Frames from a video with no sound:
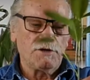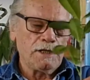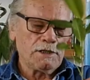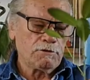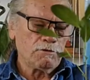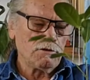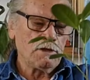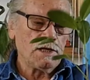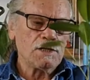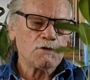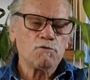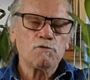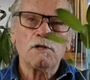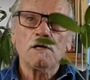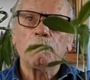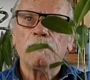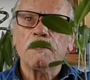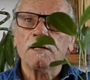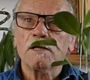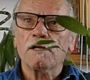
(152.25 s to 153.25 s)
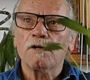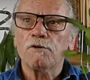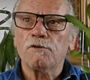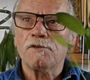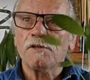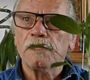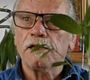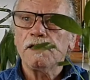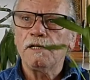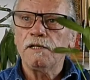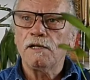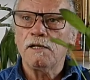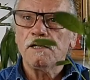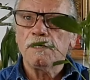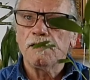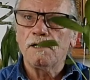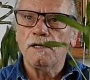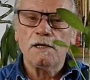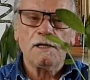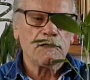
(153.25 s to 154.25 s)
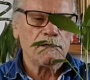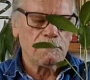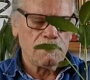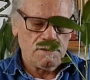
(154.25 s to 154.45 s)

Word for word: esto la ayuda para que no se giren las